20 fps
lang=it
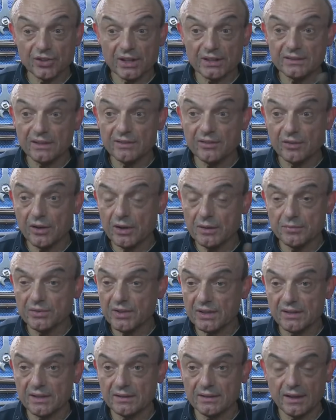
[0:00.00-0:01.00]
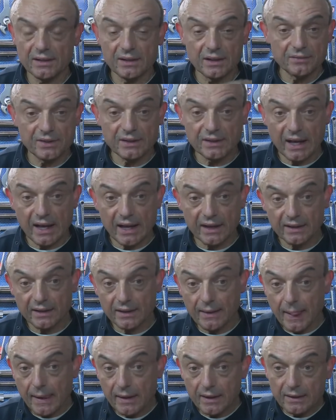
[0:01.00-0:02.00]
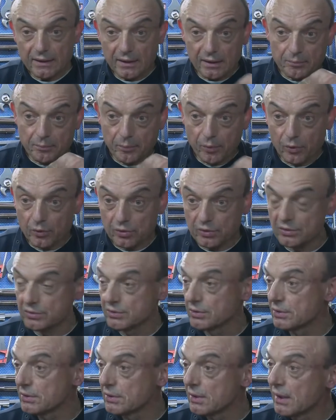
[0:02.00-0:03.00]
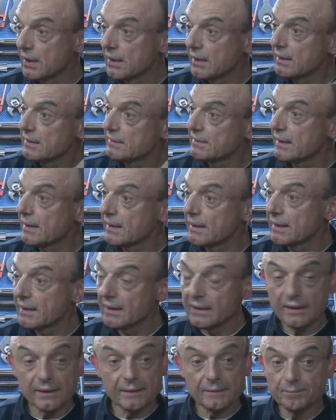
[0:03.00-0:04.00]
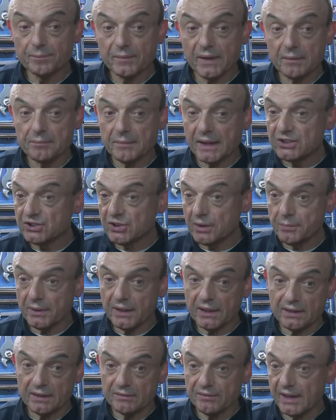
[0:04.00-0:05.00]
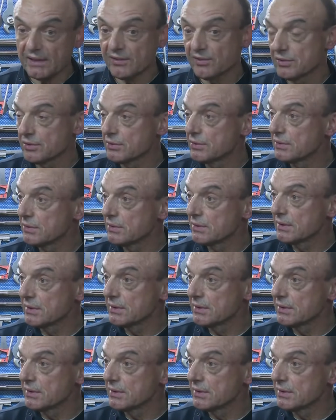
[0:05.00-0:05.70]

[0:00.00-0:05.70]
Certe zone bisogna stare evitare il bordo del, del marciapiede verso